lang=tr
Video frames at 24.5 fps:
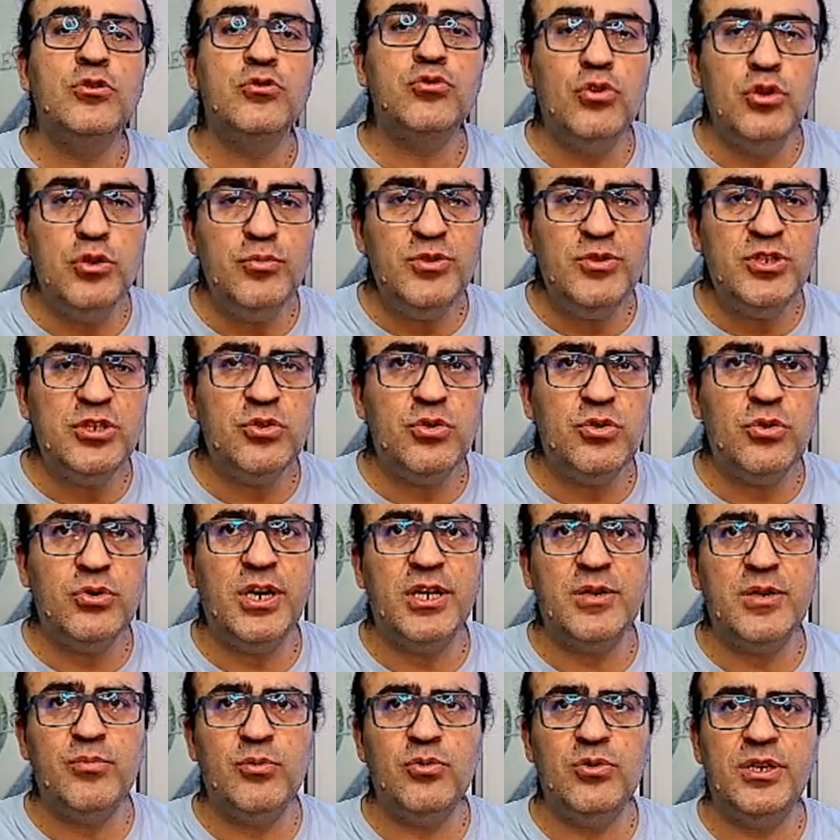Doymuş
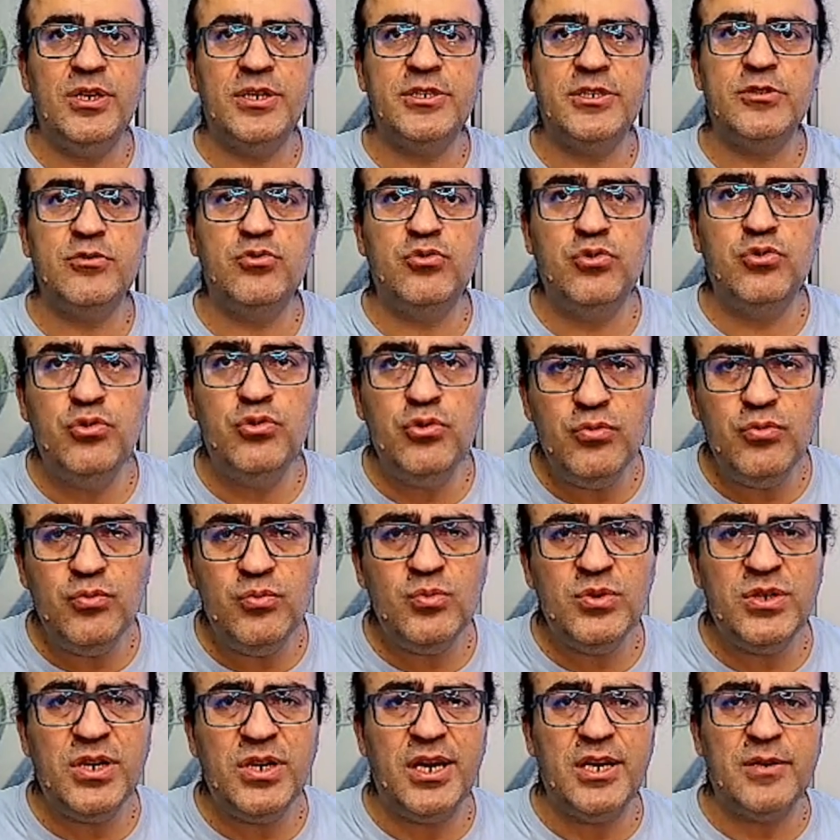hidrokarbonlarda
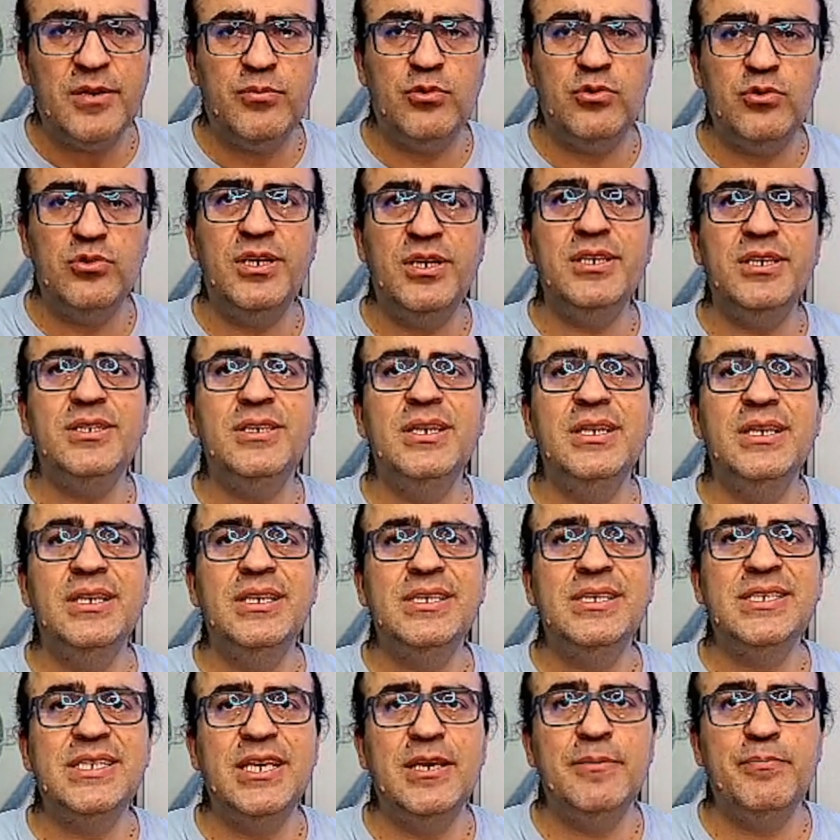tüm karbonlar
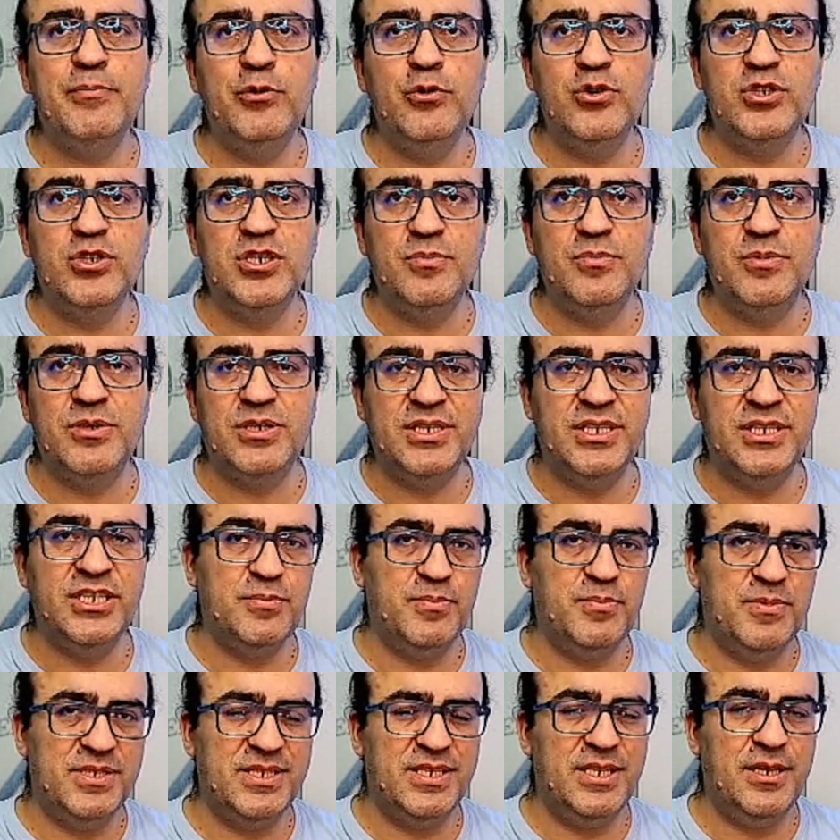SP3
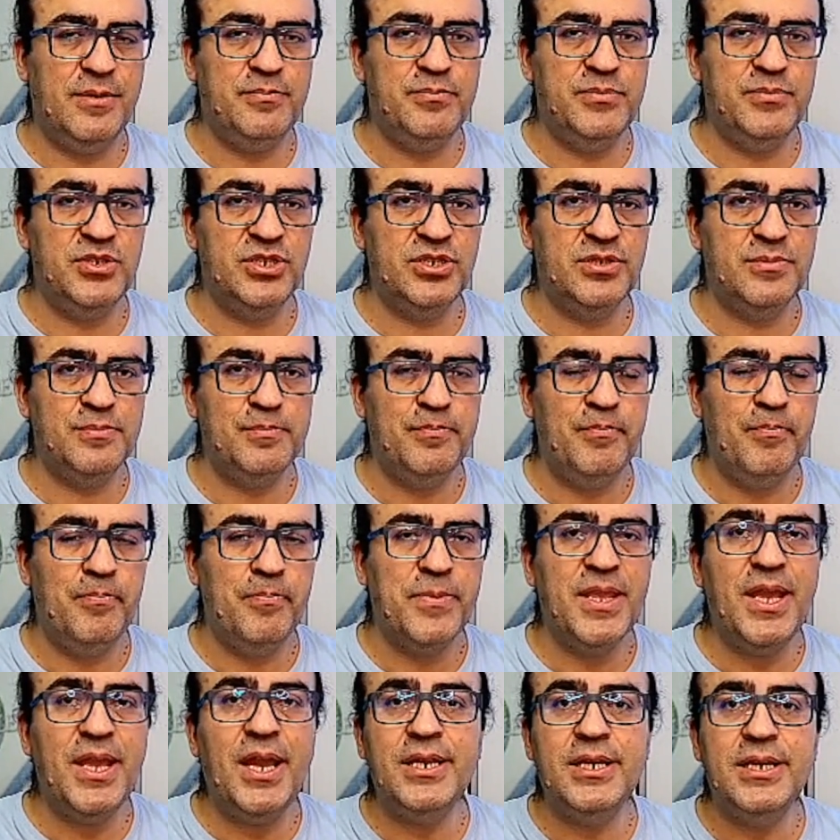hibritleşmesi yapmış.
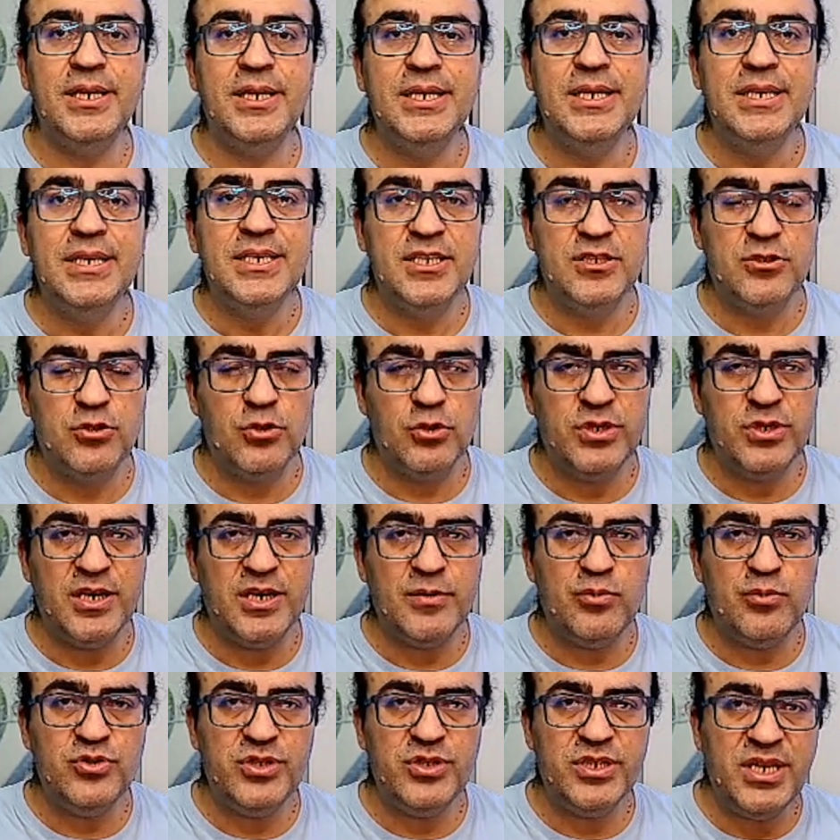Yani
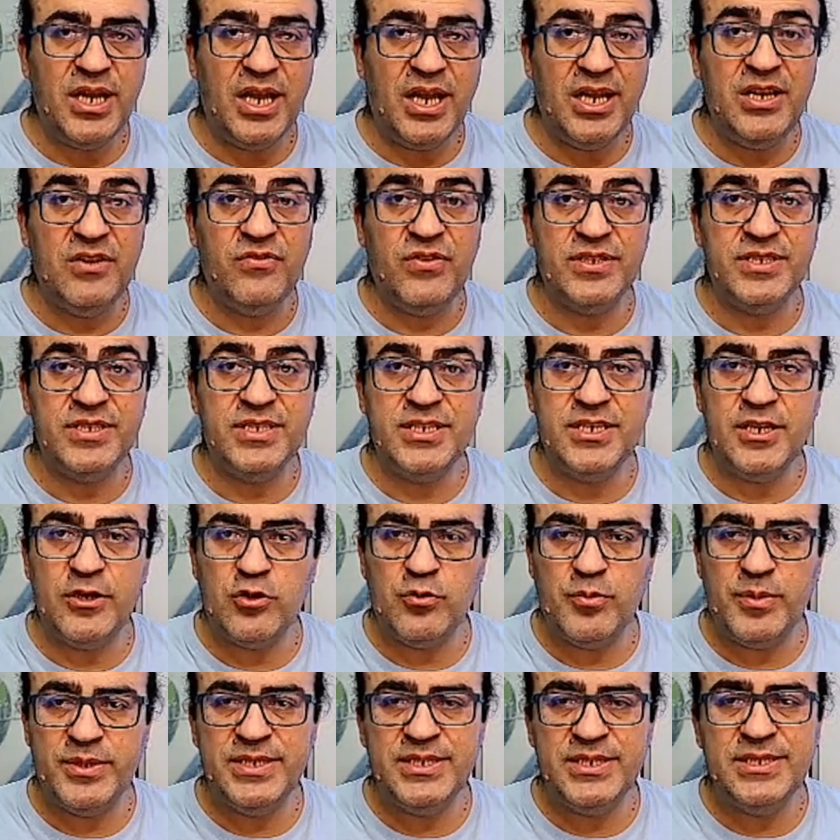hidrokarbonları alifatik,
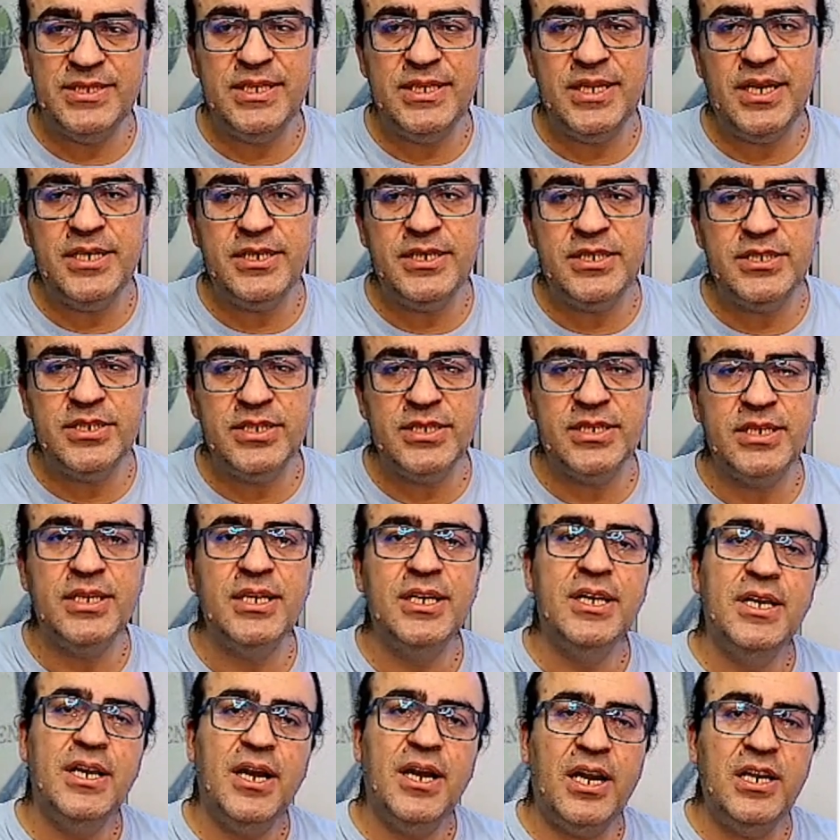aromatik diye ayırdık.
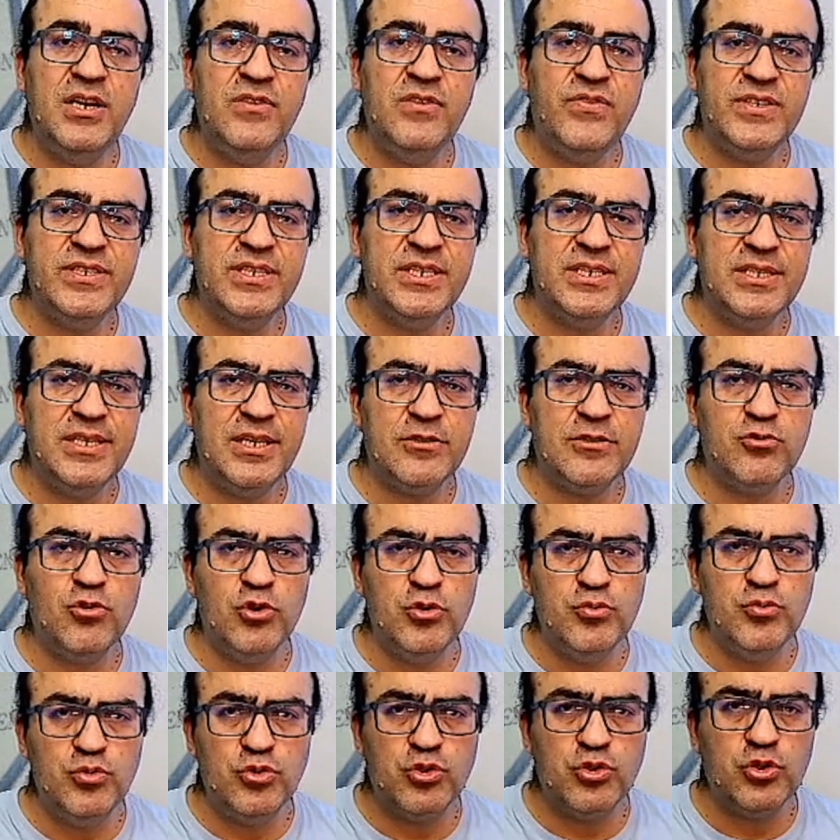Alifatikler
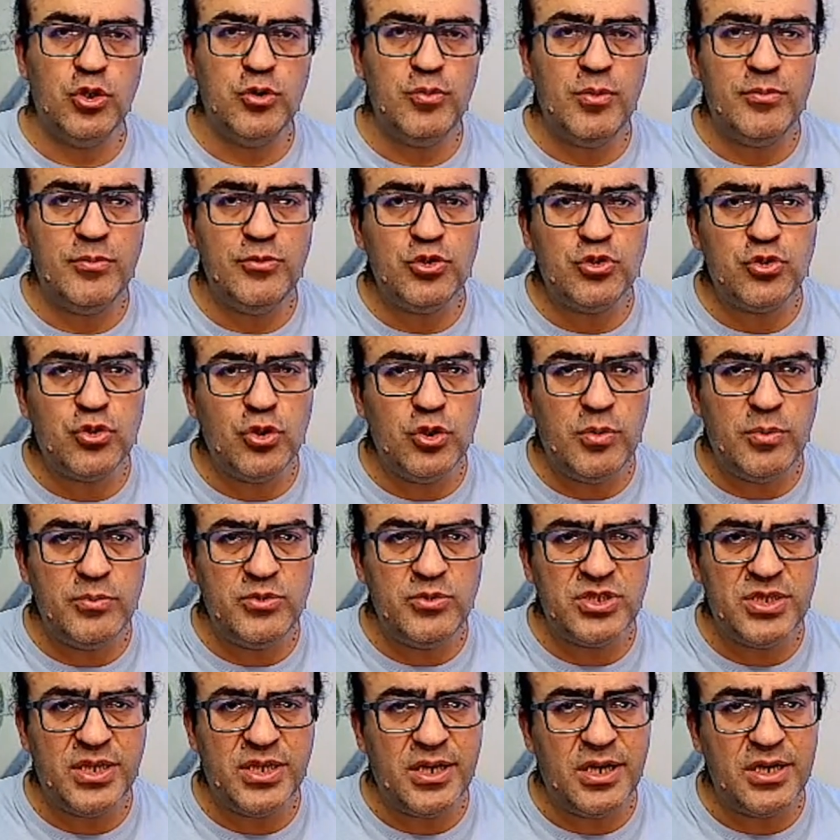doymuş doymamış.
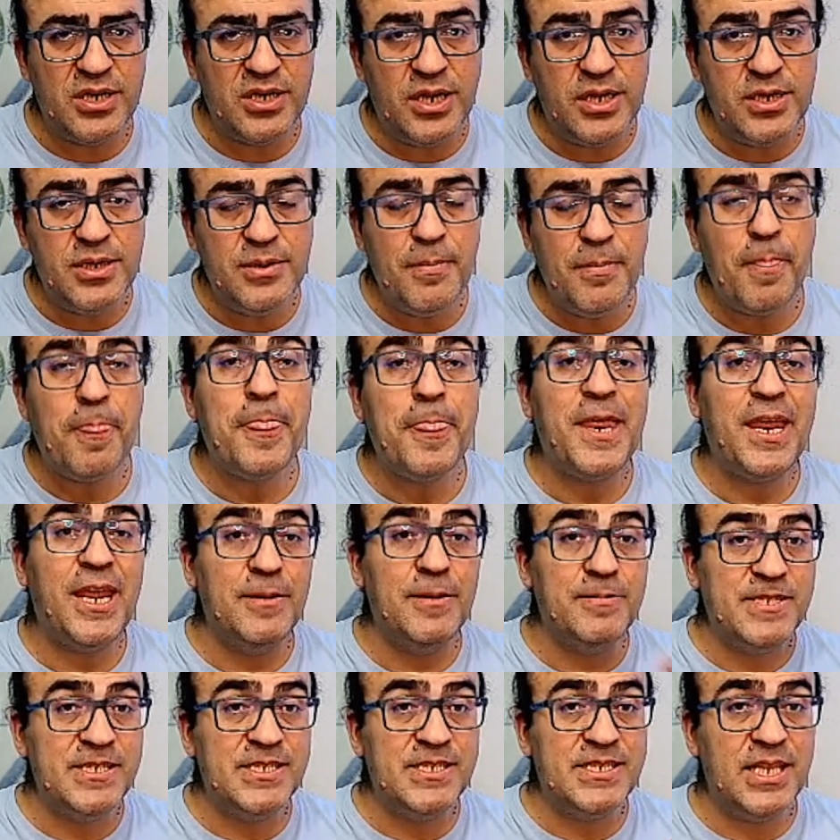Doymamışlar alkan.
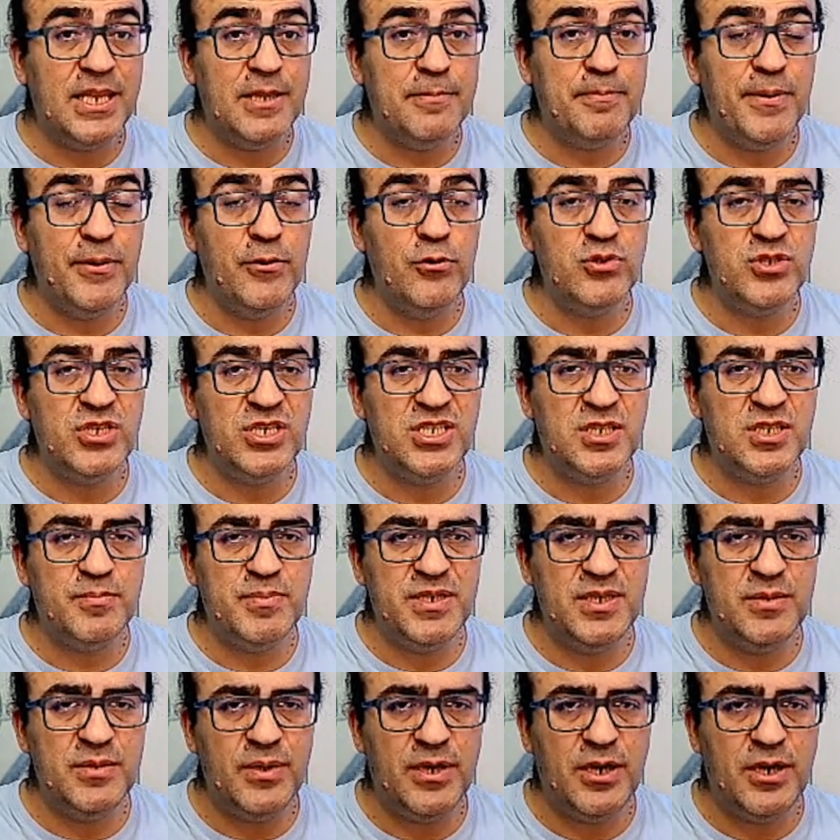Hepsi SP3 hiç
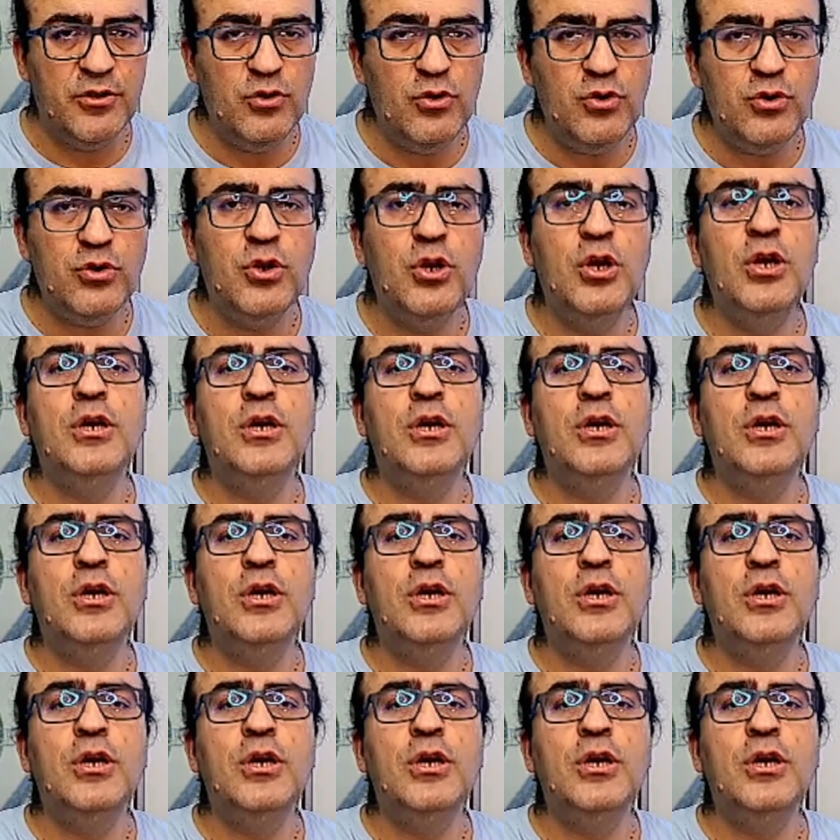pi bağı yok.